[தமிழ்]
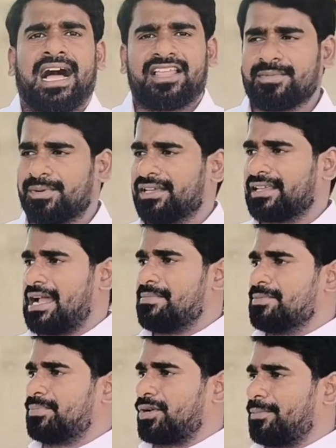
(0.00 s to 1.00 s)
அதே போல்
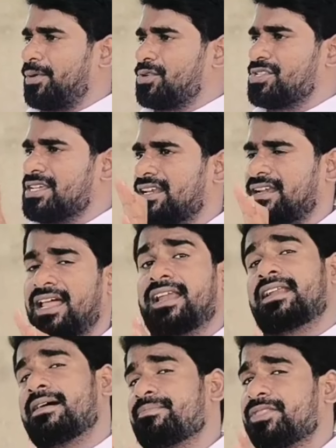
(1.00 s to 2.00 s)
கிராமப்புற
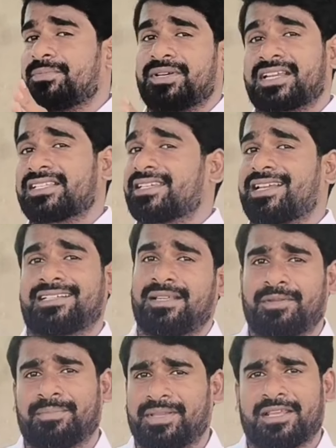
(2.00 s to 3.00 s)
பகுதிகளெல்லாம் நாம் தமிழ் கட்சி
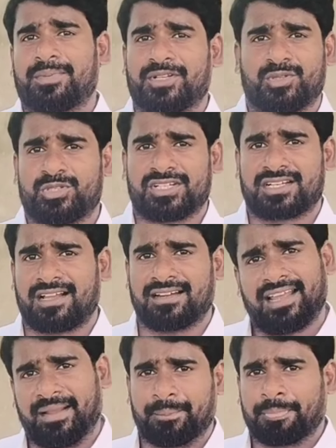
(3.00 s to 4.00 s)
கட்டமைப்பு ஏற்படுத்தி
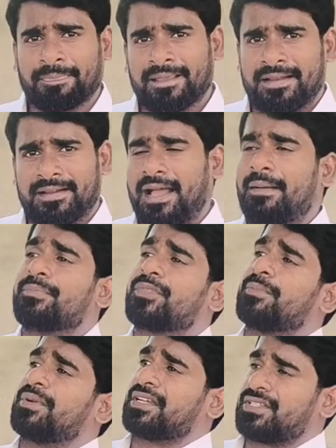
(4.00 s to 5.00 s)
வச்சுருக்காங்களே நாம்
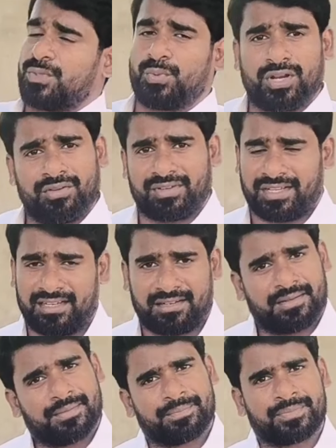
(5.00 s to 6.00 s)
தமிழ் கட்சி உறவுகள்